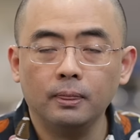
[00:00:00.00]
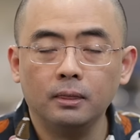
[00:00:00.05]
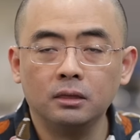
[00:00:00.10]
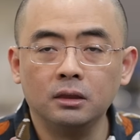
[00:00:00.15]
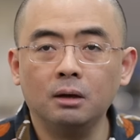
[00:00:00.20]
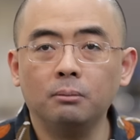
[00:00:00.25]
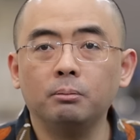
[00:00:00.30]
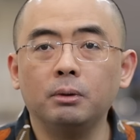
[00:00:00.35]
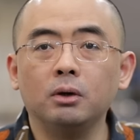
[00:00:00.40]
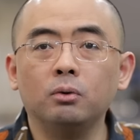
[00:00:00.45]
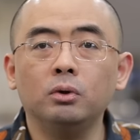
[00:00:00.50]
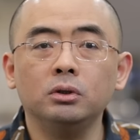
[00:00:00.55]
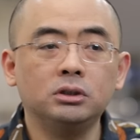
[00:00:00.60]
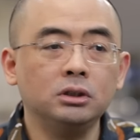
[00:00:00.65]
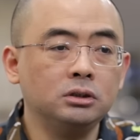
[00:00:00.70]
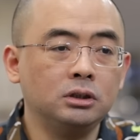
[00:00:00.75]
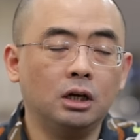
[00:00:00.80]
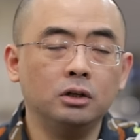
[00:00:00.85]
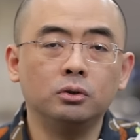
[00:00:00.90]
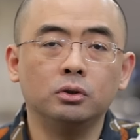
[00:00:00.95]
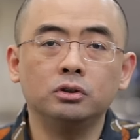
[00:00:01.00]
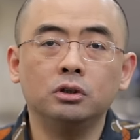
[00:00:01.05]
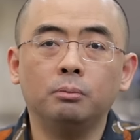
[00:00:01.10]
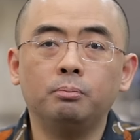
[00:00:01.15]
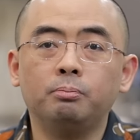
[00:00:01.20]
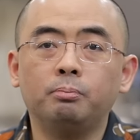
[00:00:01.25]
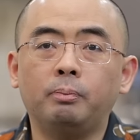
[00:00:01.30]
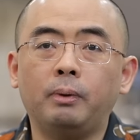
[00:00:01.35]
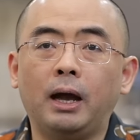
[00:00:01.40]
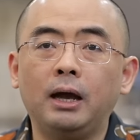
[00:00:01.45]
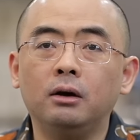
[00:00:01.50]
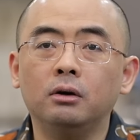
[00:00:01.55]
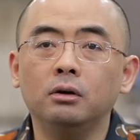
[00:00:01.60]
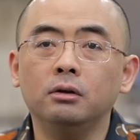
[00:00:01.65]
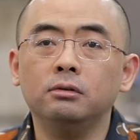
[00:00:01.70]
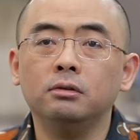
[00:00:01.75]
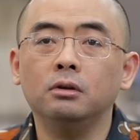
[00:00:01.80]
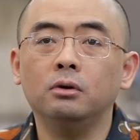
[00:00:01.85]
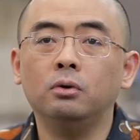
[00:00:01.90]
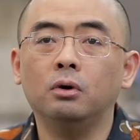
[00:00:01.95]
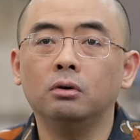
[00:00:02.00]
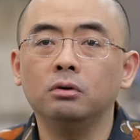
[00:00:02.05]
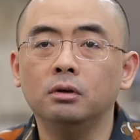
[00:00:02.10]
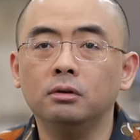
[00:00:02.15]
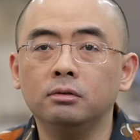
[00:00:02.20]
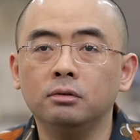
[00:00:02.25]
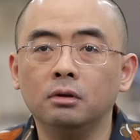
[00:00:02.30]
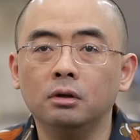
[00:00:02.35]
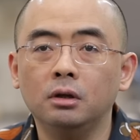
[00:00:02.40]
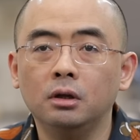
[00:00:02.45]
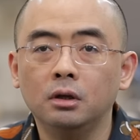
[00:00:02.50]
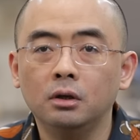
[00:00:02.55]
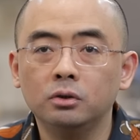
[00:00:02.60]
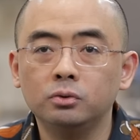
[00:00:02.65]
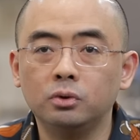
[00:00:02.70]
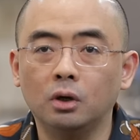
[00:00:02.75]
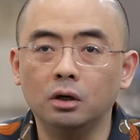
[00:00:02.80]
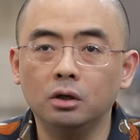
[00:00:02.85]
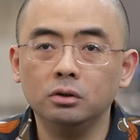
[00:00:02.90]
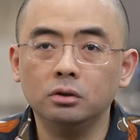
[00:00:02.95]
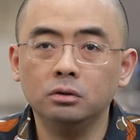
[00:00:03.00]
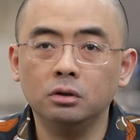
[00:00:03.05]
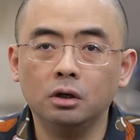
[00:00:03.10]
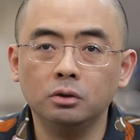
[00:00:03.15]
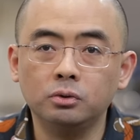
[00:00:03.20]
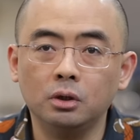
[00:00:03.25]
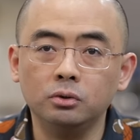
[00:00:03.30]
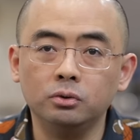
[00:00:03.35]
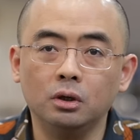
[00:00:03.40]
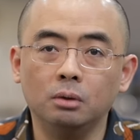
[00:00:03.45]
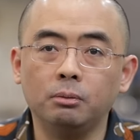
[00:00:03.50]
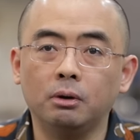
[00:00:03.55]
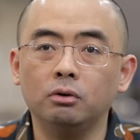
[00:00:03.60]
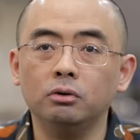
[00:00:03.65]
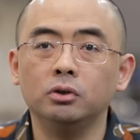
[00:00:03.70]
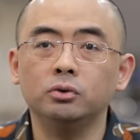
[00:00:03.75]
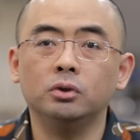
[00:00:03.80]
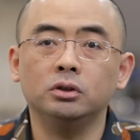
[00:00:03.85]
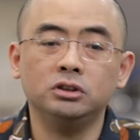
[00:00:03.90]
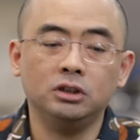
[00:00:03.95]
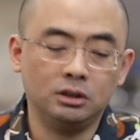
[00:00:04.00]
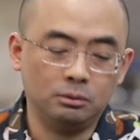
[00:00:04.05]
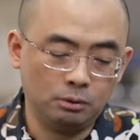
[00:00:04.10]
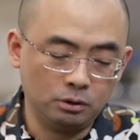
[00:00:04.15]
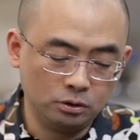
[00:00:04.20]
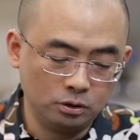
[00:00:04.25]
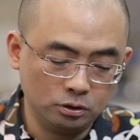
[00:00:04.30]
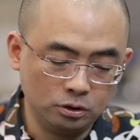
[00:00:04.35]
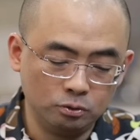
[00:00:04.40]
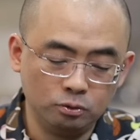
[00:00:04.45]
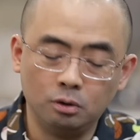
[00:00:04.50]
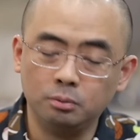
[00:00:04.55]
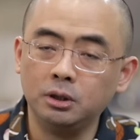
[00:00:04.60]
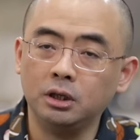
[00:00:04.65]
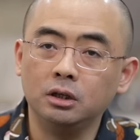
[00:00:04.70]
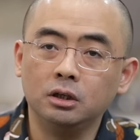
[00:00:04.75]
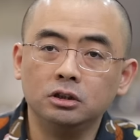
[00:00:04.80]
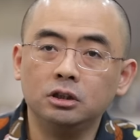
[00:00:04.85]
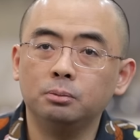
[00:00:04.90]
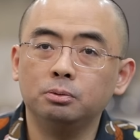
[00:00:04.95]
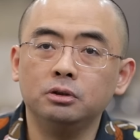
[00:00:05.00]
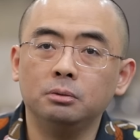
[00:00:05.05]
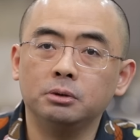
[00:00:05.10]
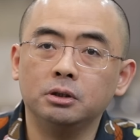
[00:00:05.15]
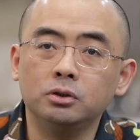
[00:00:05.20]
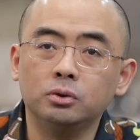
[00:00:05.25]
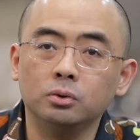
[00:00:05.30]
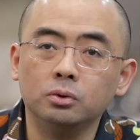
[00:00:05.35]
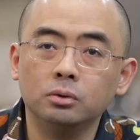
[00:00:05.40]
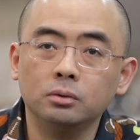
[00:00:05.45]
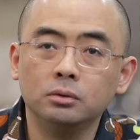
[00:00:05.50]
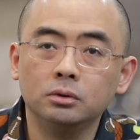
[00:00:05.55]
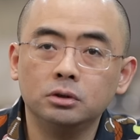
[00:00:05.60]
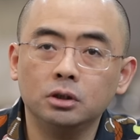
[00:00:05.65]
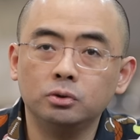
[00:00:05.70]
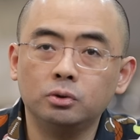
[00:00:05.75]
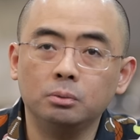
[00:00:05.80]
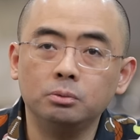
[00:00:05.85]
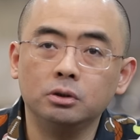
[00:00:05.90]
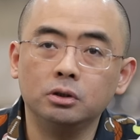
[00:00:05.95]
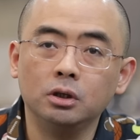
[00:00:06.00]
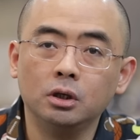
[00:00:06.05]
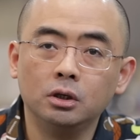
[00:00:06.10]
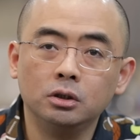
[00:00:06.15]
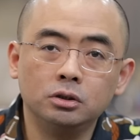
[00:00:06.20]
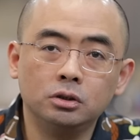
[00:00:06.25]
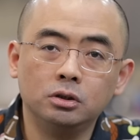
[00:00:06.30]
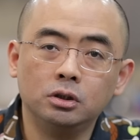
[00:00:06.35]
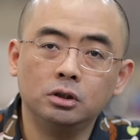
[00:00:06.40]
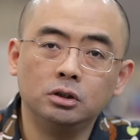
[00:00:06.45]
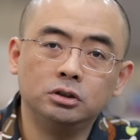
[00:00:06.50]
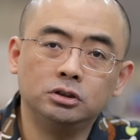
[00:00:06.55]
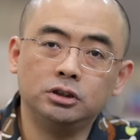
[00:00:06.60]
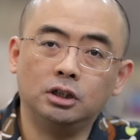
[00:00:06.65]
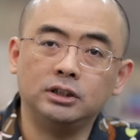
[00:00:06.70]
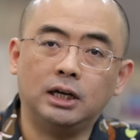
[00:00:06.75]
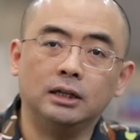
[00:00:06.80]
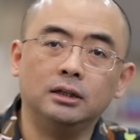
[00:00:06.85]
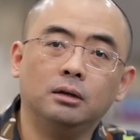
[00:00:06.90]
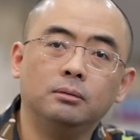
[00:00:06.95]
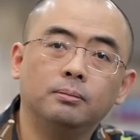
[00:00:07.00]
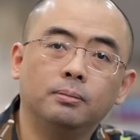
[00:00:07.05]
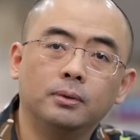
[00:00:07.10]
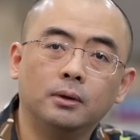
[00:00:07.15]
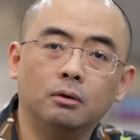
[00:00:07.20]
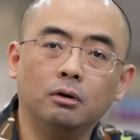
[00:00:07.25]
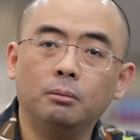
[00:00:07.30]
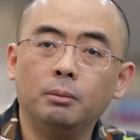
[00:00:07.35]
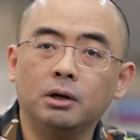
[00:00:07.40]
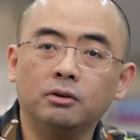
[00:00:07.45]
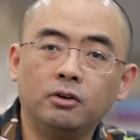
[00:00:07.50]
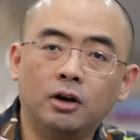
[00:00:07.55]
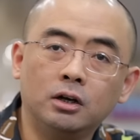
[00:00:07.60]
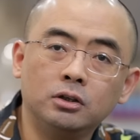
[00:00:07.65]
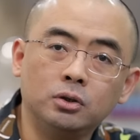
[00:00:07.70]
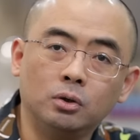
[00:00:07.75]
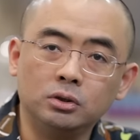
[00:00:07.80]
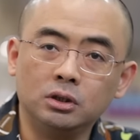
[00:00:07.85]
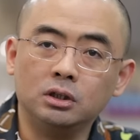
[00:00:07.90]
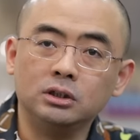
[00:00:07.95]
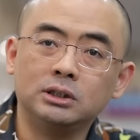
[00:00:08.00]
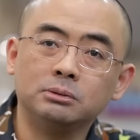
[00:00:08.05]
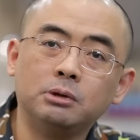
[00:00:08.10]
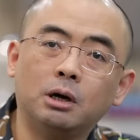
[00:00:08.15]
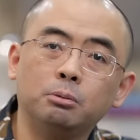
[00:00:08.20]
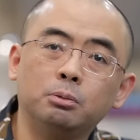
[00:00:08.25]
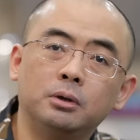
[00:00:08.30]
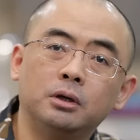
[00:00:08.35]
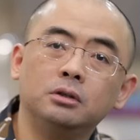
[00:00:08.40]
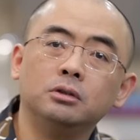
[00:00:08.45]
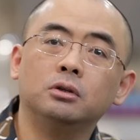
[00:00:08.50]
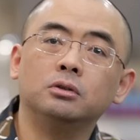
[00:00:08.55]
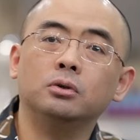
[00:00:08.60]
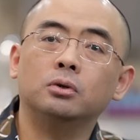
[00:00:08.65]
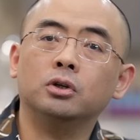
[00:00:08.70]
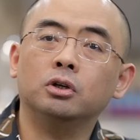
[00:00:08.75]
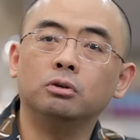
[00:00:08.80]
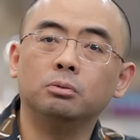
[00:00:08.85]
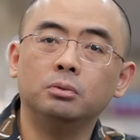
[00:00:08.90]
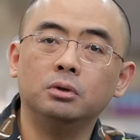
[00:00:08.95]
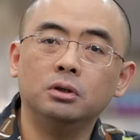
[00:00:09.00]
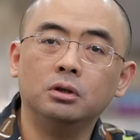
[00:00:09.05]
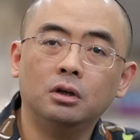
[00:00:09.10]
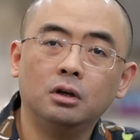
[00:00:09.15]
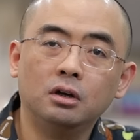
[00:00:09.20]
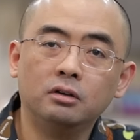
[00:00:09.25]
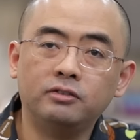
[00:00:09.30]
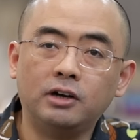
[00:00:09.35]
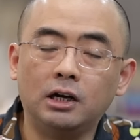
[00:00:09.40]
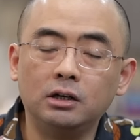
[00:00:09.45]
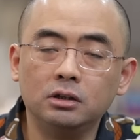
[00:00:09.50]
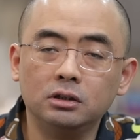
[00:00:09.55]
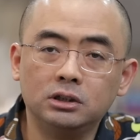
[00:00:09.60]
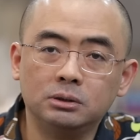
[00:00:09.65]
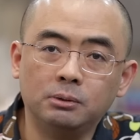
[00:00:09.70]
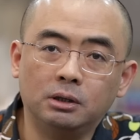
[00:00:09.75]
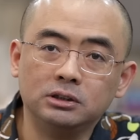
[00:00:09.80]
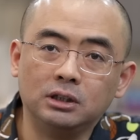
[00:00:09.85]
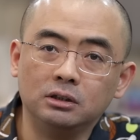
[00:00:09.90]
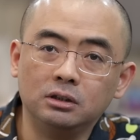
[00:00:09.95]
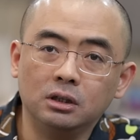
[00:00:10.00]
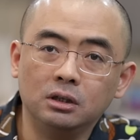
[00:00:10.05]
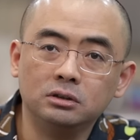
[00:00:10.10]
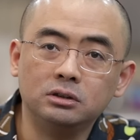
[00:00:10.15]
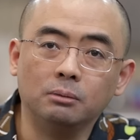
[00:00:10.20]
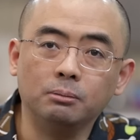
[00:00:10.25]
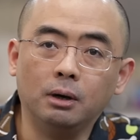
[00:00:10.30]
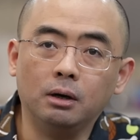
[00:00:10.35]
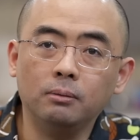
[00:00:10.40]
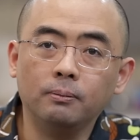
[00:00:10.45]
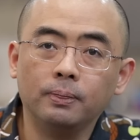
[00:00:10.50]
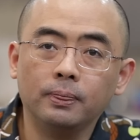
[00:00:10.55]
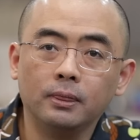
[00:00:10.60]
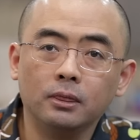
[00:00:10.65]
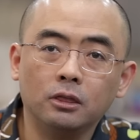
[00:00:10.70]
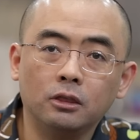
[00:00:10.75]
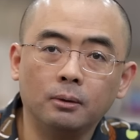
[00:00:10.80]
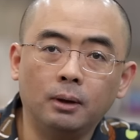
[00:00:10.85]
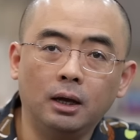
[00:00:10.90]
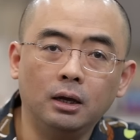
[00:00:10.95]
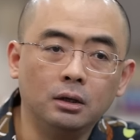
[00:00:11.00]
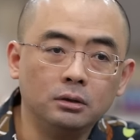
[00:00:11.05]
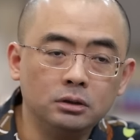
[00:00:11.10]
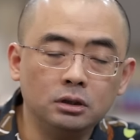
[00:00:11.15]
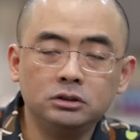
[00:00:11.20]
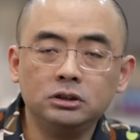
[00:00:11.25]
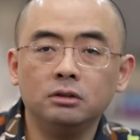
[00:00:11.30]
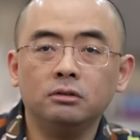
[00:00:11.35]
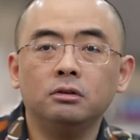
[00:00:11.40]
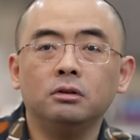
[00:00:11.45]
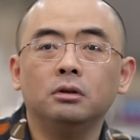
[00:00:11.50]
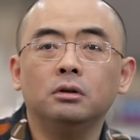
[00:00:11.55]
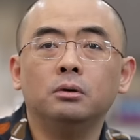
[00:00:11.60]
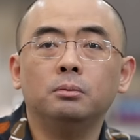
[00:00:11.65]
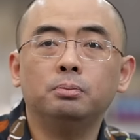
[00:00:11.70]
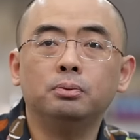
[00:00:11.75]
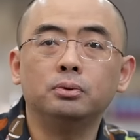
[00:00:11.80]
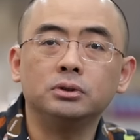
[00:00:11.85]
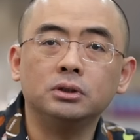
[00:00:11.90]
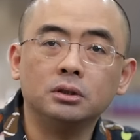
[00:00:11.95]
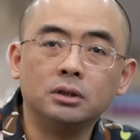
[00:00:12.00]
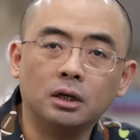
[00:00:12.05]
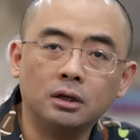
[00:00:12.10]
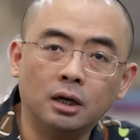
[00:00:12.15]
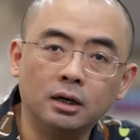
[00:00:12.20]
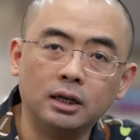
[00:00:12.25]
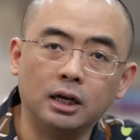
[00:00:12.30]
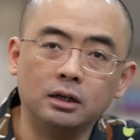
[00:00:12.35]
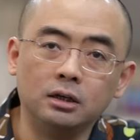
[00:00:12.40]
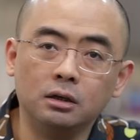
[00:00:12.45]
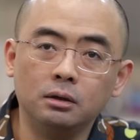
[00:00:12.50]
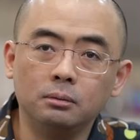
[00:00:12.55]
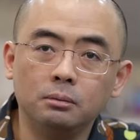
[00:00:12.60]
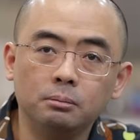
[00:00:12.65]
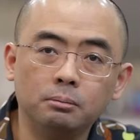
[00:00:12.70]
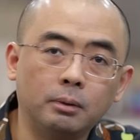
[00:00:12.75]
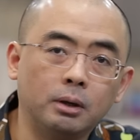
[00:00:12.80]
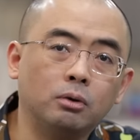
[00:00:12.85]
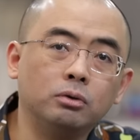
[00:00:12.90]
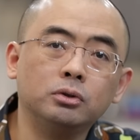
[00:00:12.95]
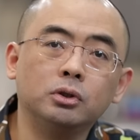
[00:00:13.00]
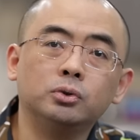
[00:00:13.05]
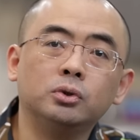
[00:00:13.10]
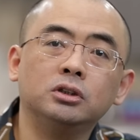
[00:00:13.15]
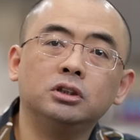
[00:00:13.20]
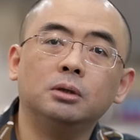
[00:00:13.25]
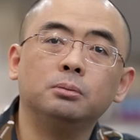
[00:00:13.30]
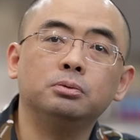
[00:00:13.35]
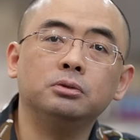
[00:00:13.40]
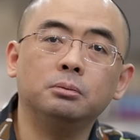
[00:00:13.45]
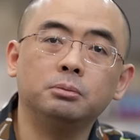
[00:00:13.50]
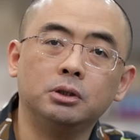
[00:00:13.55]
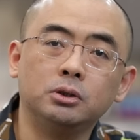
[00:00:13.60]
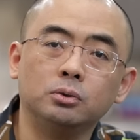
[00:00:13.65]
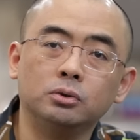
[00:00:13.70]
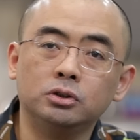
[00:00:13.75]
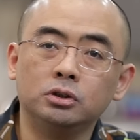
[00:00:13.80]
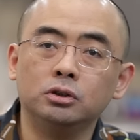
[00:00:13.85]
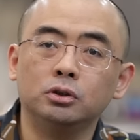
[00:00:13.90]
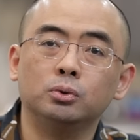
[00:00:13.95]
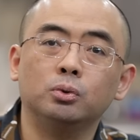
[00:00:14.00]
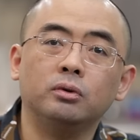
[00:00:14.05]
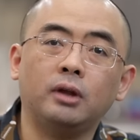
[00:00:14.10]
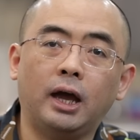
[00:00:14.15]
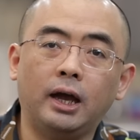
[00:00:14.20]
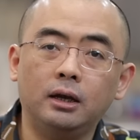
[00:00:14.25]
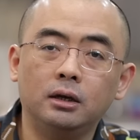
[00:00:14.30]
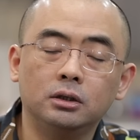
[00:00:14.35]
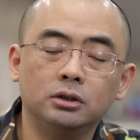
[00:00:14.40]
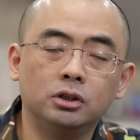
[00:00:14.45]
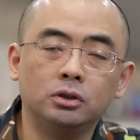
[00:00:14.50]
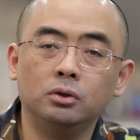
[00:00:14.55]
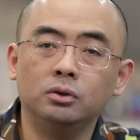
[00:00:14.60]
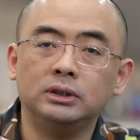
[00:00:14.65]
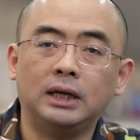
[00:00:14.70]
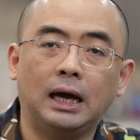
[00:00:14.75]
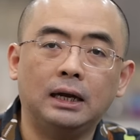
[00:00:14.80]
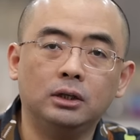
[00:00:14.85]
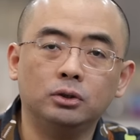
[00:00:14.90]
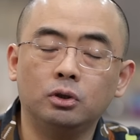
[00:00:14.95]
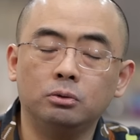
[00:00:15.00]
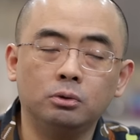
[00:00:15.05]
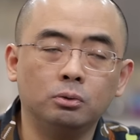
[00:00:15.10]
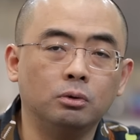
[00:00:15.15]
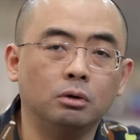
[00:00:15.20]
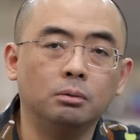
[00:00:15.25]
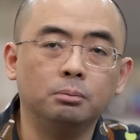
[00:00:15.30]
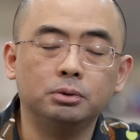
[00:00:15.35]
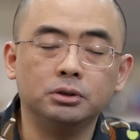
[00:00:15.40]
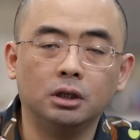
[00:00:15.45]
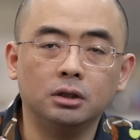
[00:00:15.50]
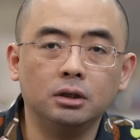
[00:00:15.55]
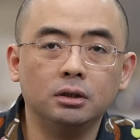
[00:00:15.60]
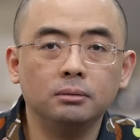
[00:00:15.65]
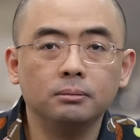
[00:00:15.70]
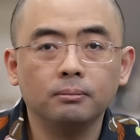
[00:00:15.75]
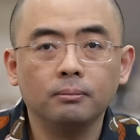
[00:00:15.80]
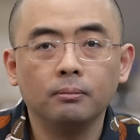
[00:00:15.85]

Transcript: 那美国经常有时候白俄罗斯或俄罗斯选弄个选举，美国就说这里边是是作弊，这不是民主，这个选举是是造假的。我美方有这个情报部门要要给我们发这个情报警警报，对吧？那这次普京刚刚连任，美国就说这不是民主，这是独裁，这是假的选举，我们不承认。